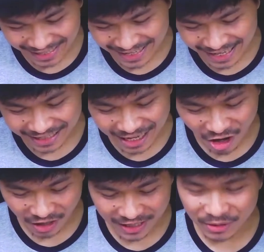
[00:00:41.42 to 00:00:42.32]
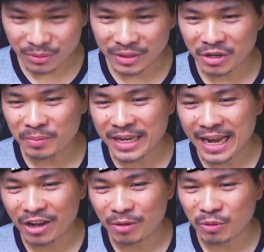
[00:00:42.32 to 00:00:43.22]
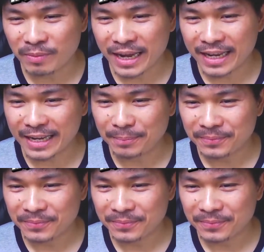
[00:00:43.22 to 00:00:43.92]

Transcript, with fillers: เลี้ยงตลอดเลยคุณโอมิยะขอบคุณมากครับ